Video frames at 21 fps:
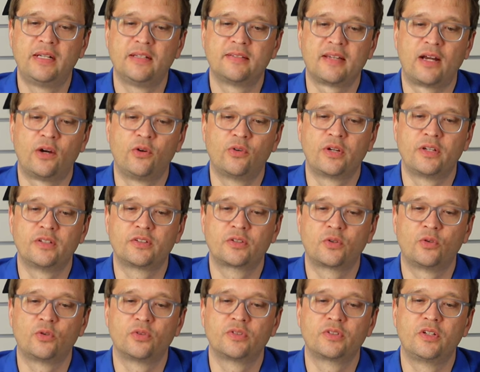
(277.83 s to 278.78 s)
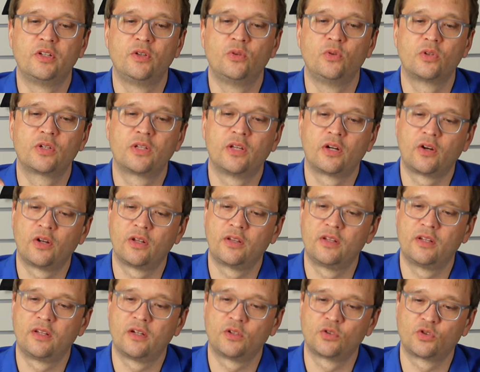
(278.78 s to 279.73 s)
das Auge ist groß genug, da
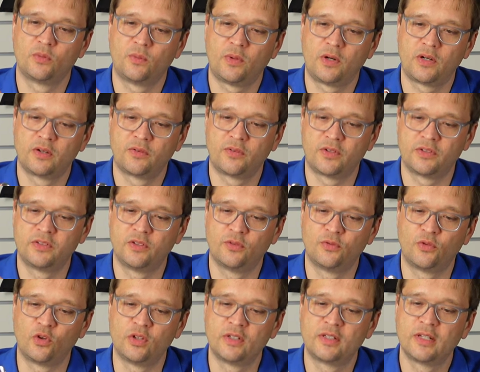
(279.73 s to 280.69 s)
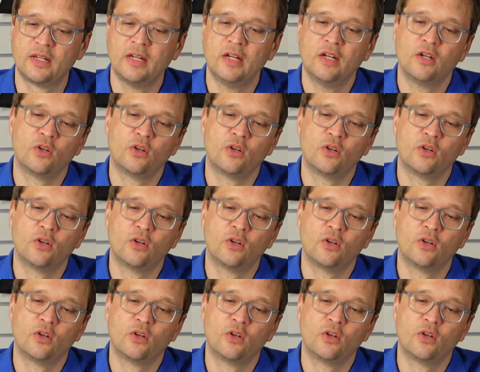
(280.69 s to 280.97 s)
könnt ihr dann schon machen, was ihr wollt.